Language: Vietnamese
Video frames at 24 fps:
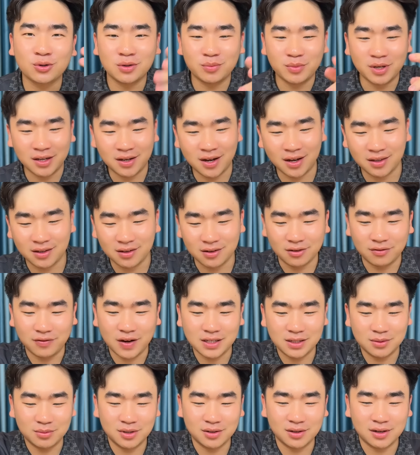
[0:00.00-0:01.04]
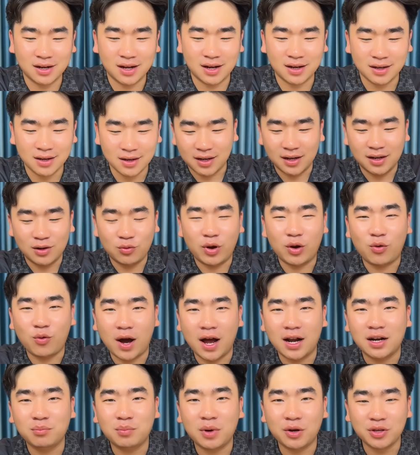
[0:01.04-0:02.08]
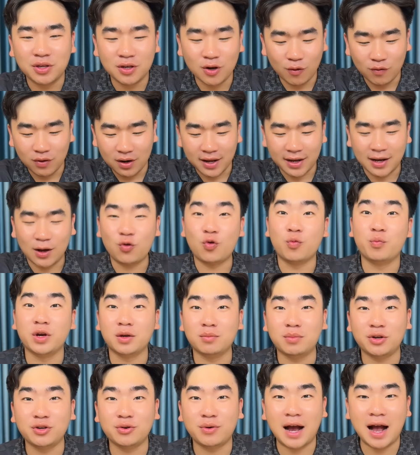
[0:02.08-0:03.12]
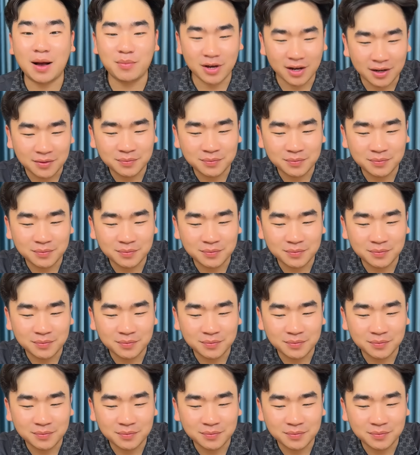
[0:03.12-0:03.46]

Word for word: thì mình cân thử phát xem thử là cái ở ngoài quán bao nhiêu với lại các của mình bao nhiêu gam nhé